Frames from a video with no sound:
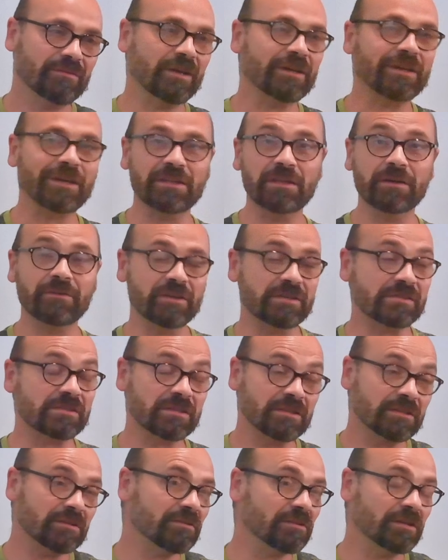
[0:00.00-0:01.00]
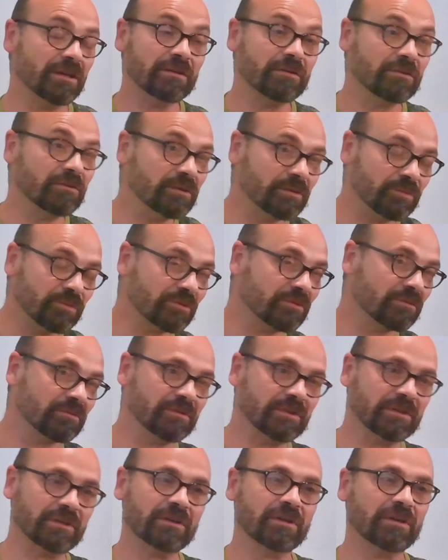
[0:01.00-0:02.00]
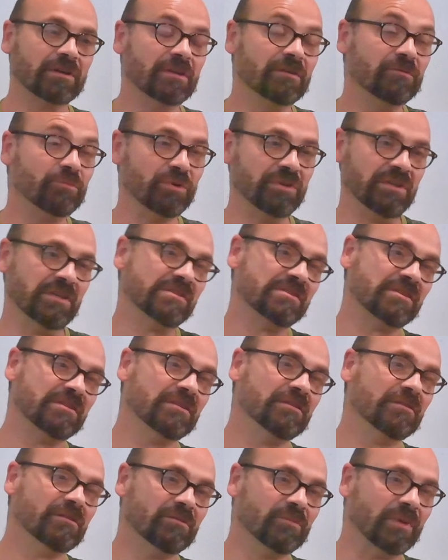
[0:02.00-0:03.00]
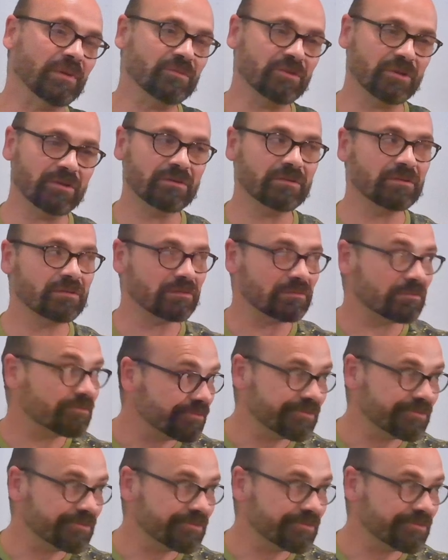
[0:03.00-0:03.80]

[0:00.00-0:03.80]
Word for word: un cadavre ski, il n'y a que lui pour trouver qu'un cadavre peut être ski, En même temps,